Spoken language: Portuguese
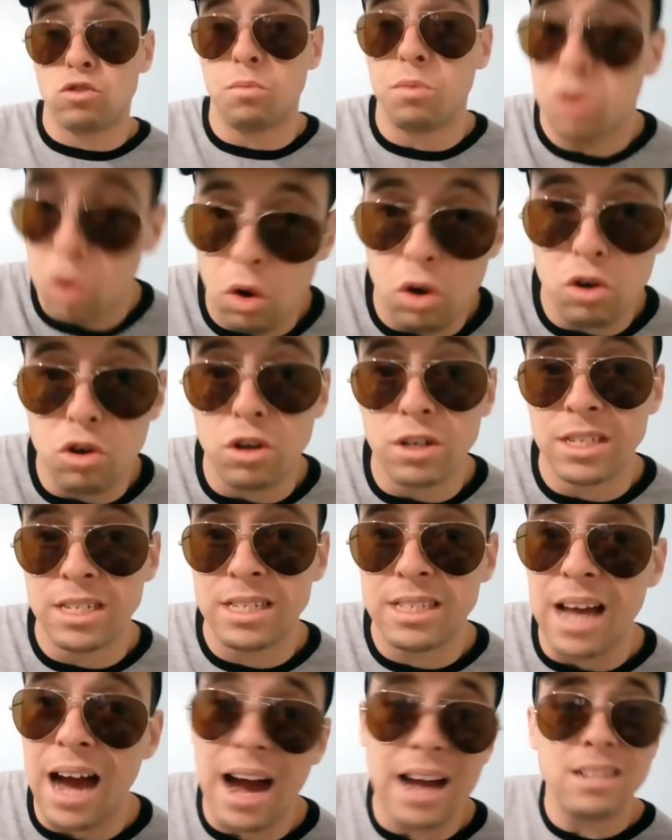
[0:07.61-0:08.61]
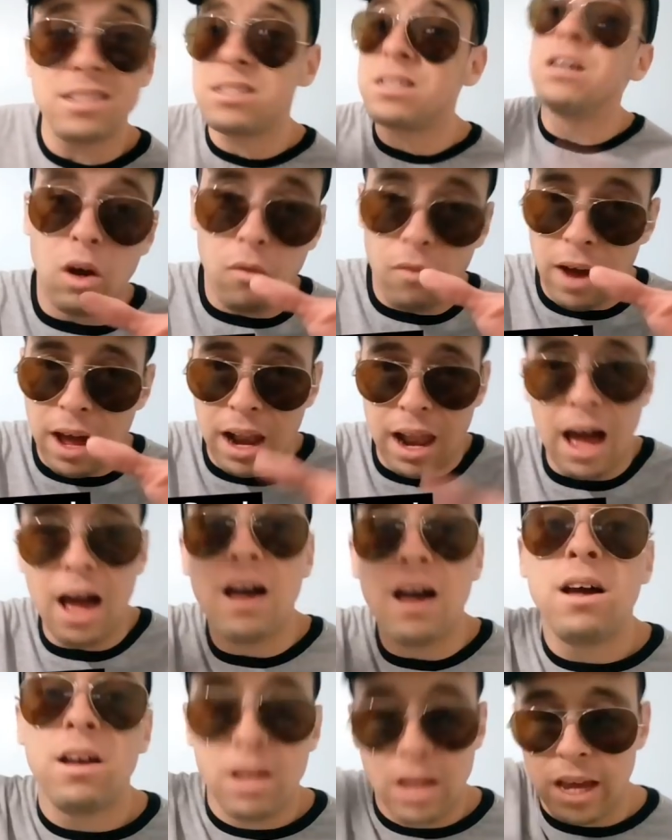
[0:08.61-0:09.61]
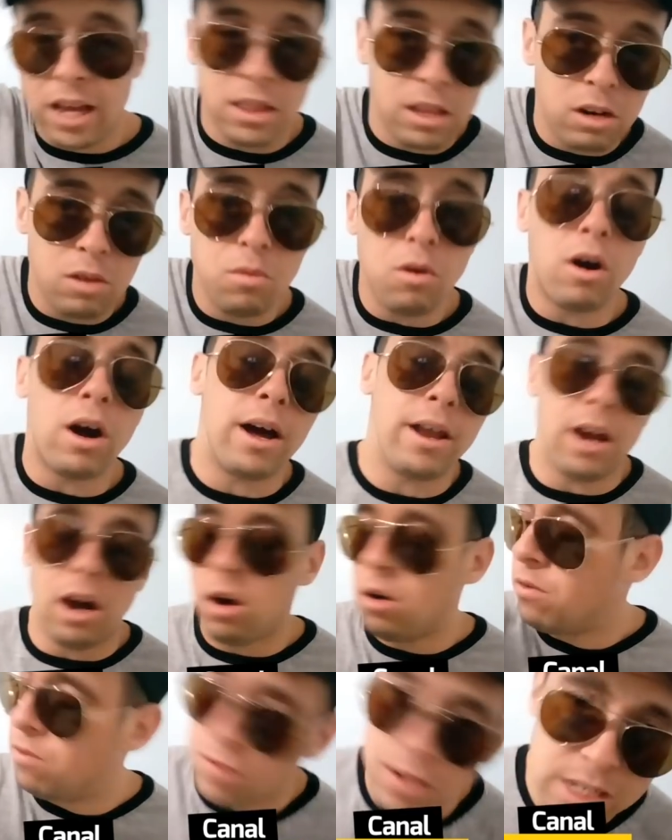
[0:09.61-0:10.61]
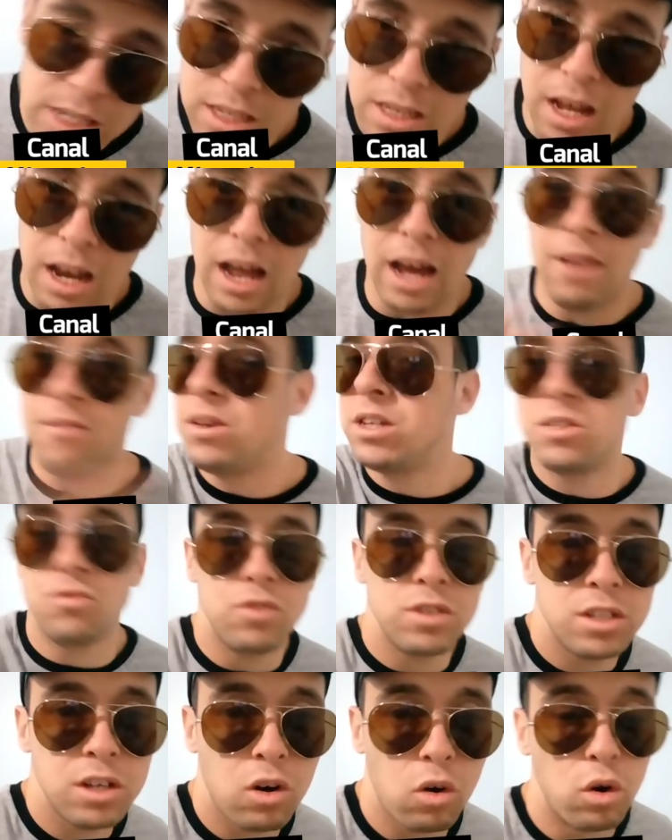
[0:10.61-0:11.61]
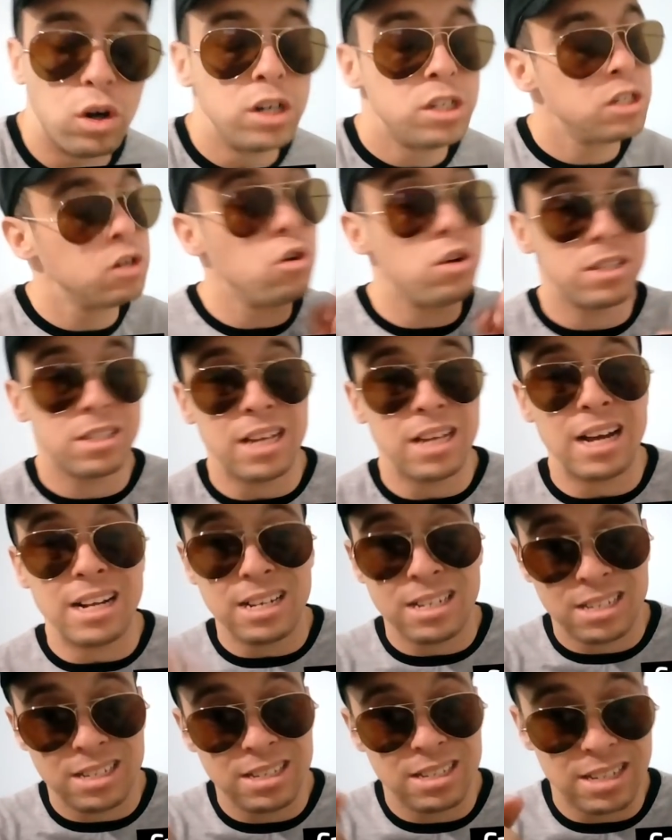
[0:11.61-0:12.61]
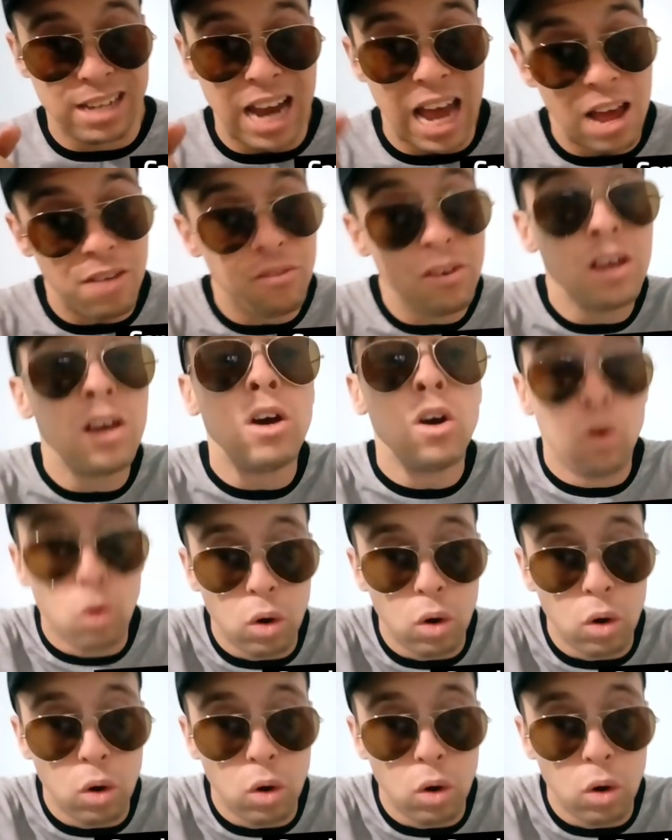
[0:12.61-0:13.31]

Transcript: sobre curiosidades. Então vai lá, entra no meu canal, visita lá e vê se você curte, se gostar, já se inscreve.